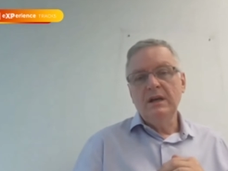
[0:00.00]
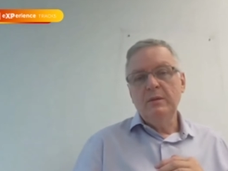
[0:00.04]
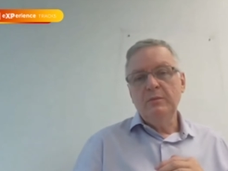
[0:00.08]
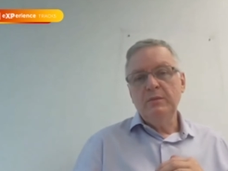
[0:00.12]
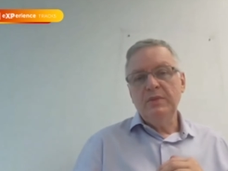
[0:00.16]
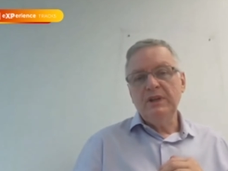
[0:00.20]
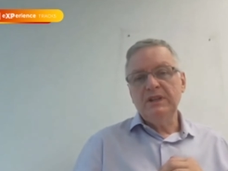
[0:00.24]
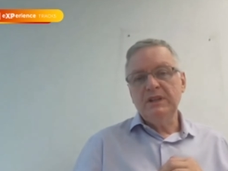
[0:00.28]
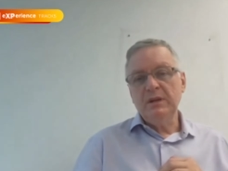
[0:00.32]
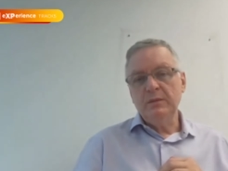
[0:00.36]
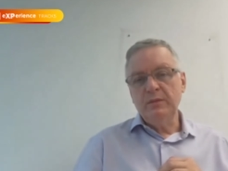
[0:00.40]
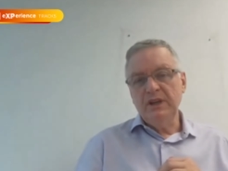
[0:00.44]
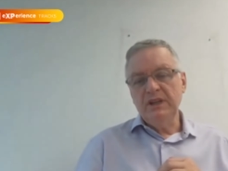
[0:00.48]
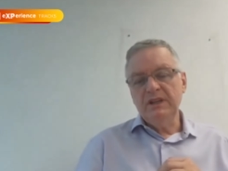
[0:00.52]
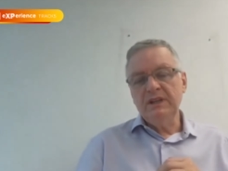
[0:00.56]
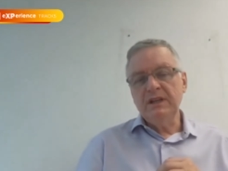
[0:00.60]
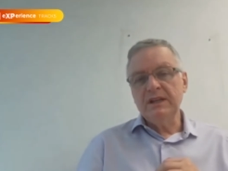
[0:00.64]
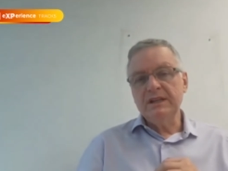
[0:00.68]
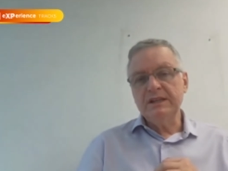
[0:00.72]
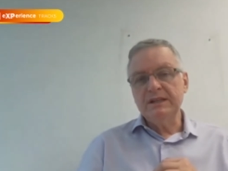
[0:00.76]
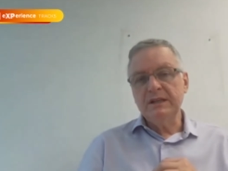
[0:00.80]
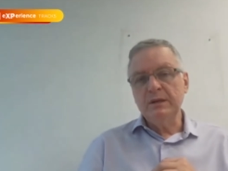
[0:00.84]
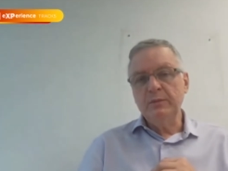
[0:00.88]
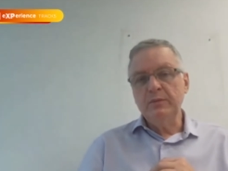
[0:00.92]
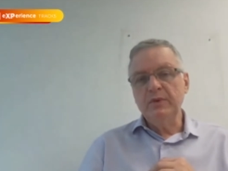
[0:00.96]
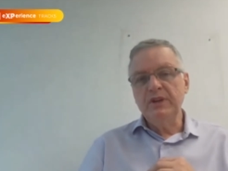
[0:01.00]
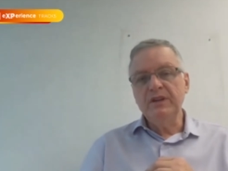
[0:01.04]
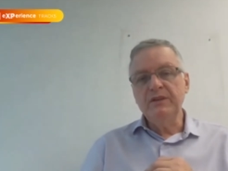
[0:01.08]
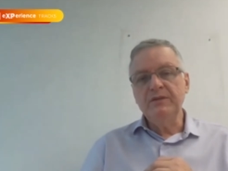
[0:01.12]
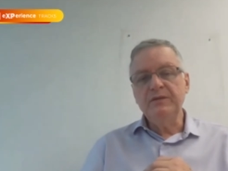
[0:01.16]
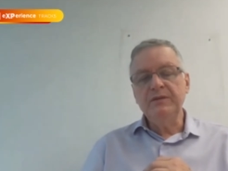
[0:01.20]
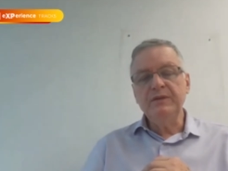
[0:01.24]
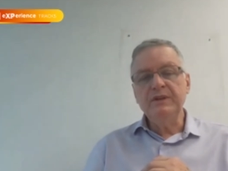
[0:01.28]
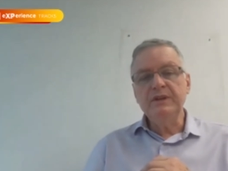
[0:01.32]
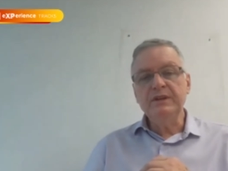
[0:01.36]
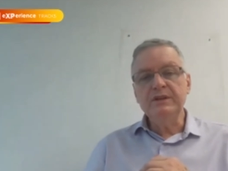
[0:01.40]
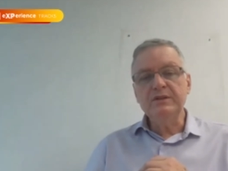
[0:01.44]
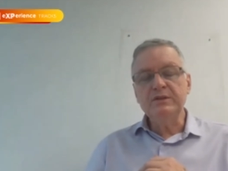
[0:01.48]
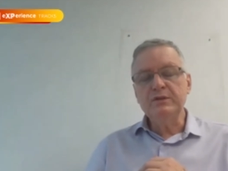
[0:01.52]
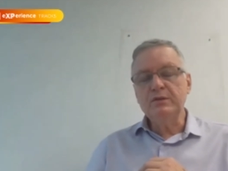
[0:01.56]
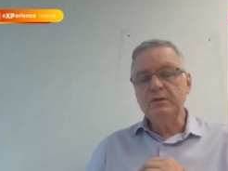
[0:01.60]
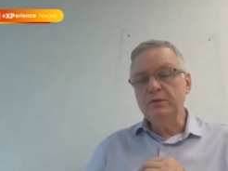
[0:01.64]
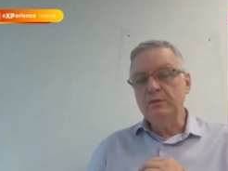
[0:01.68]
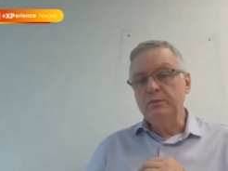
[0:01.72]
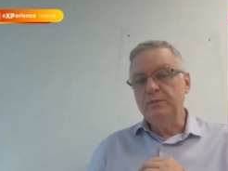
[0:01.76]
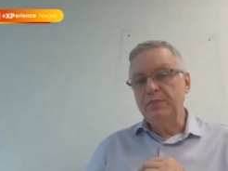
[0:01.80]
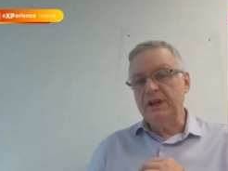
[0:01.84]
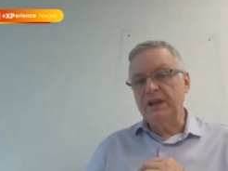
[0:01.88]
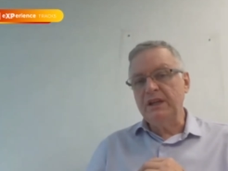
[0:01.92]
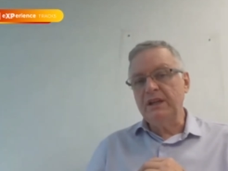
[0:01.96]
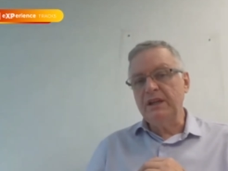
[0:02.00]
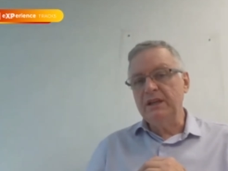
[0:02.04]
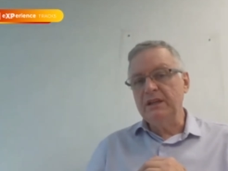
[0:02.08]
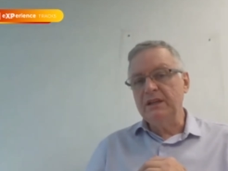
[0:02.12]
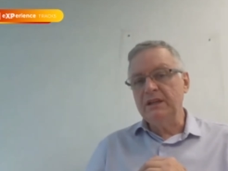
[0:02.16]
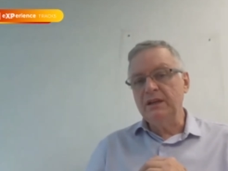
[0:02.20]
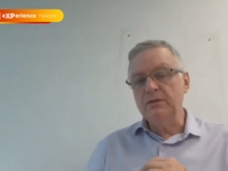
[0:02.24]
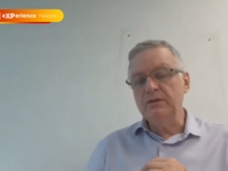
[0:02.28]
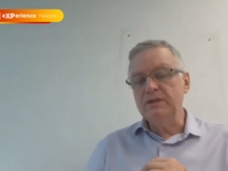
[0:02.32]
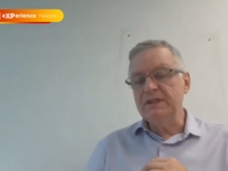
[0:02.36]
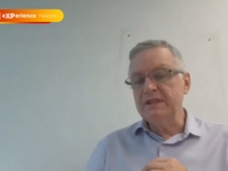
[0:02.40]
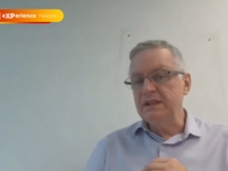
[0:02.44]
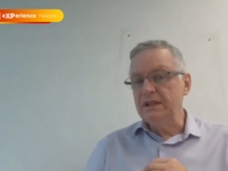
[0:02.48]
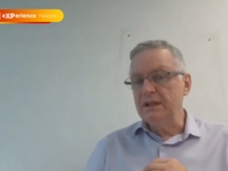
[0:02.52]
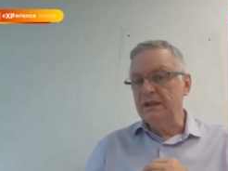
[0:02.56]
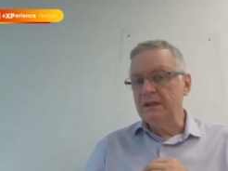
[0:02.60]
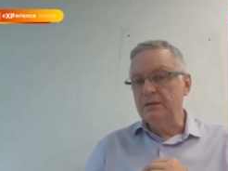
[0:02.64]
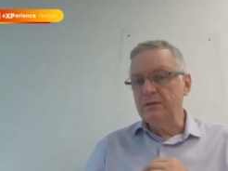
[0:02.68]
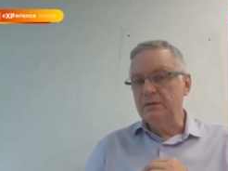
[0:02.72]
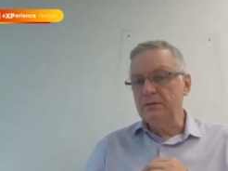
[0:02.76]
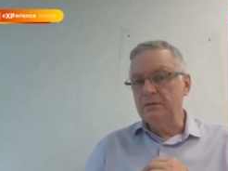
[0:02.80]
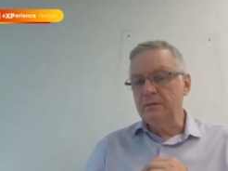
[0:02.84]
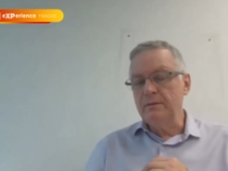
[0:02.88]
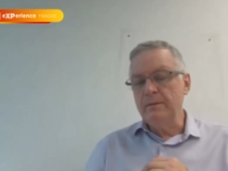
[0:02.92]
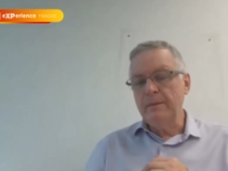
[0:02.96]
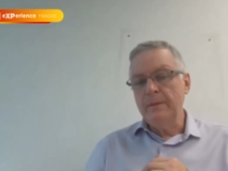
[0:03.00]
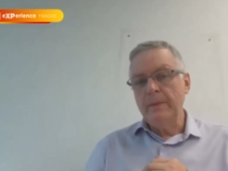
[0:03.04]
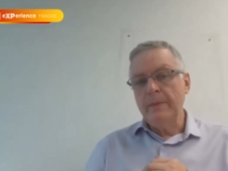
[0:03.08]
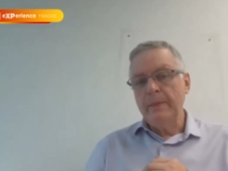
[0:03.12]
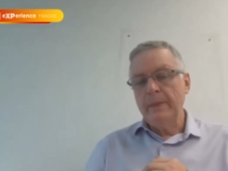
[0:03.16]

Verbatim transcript: para também trazer benefício para quem está usando